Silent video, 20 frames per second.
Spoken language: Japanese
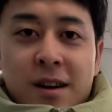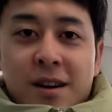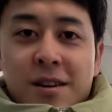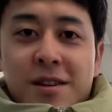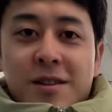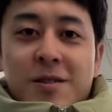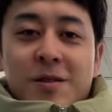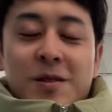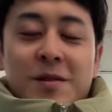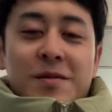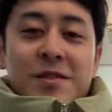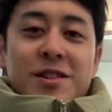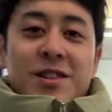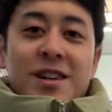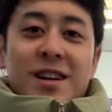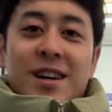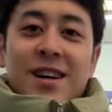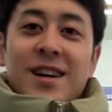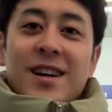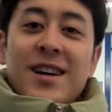ありがとうございまし
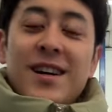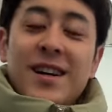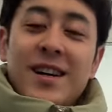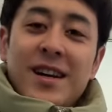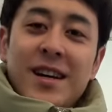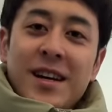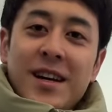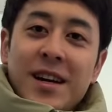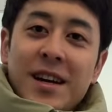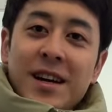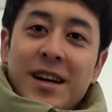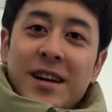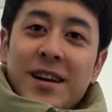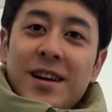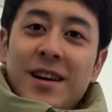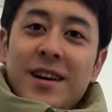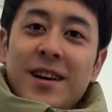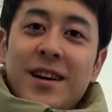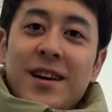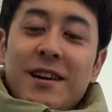た、
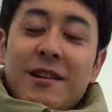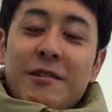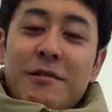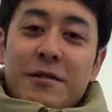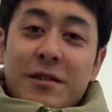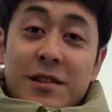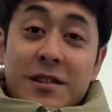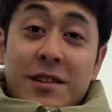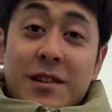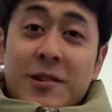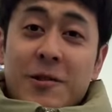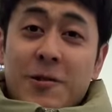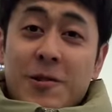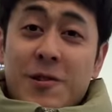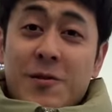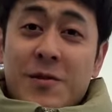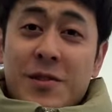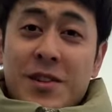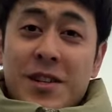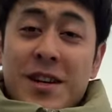えー、フランスからお送
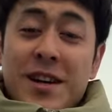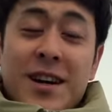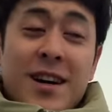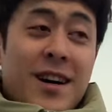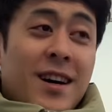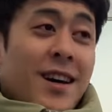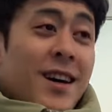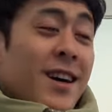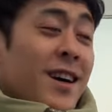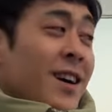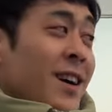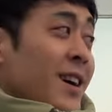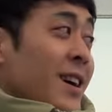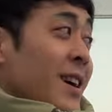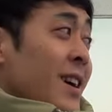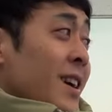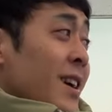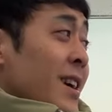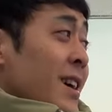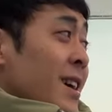りしました
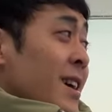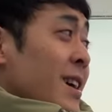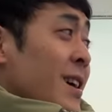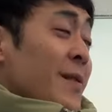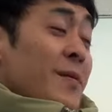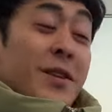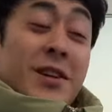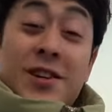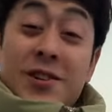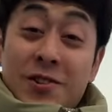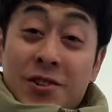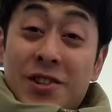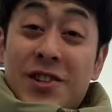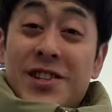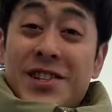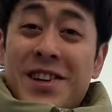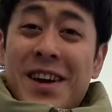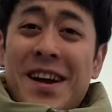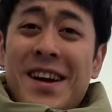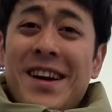阿部寛で
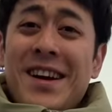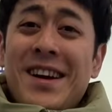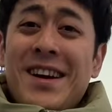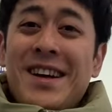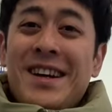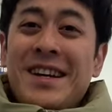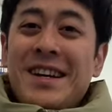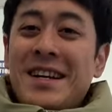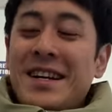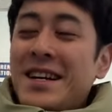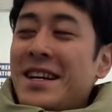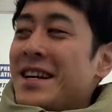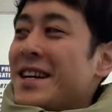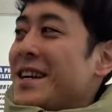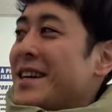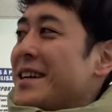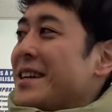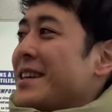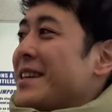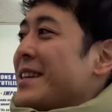した、
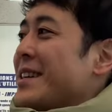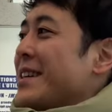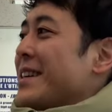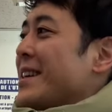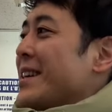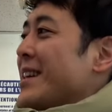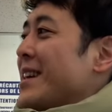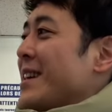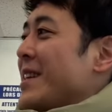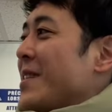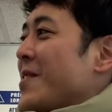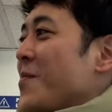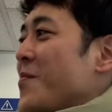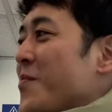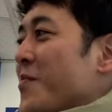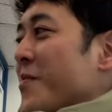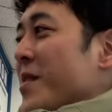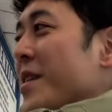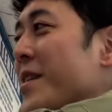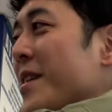
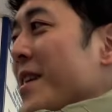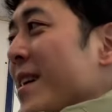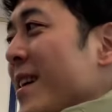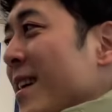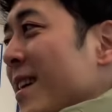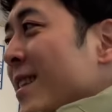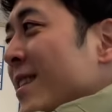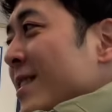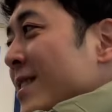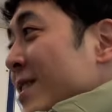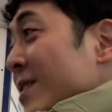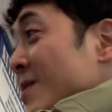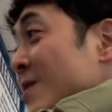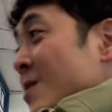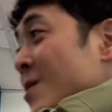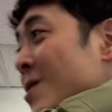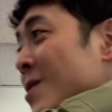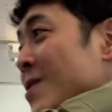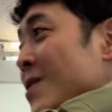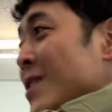えー、まだ完
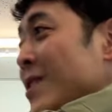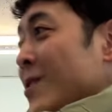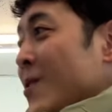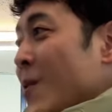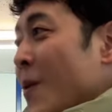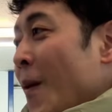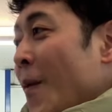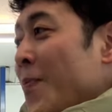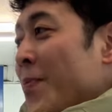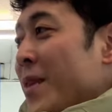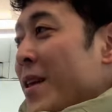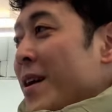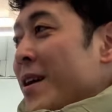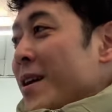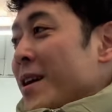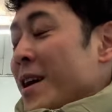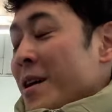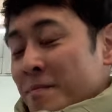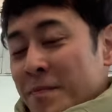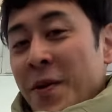成にはあと
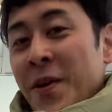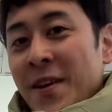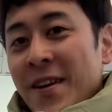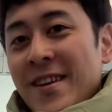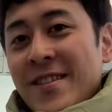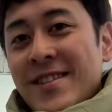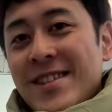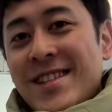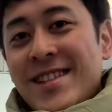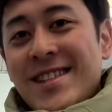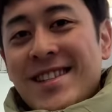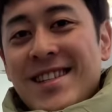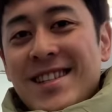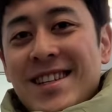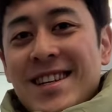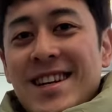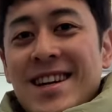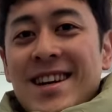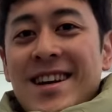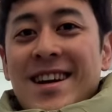8分ありま
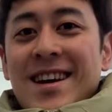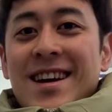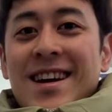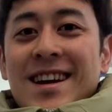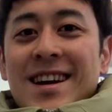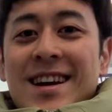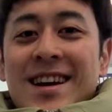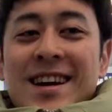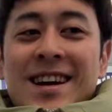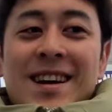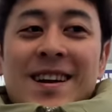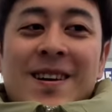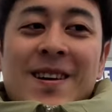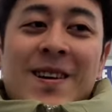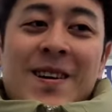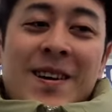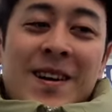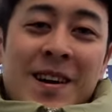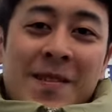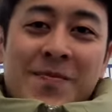す
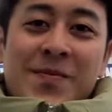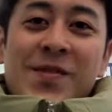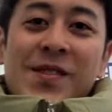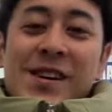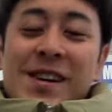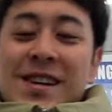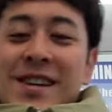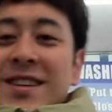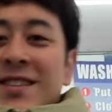8分あり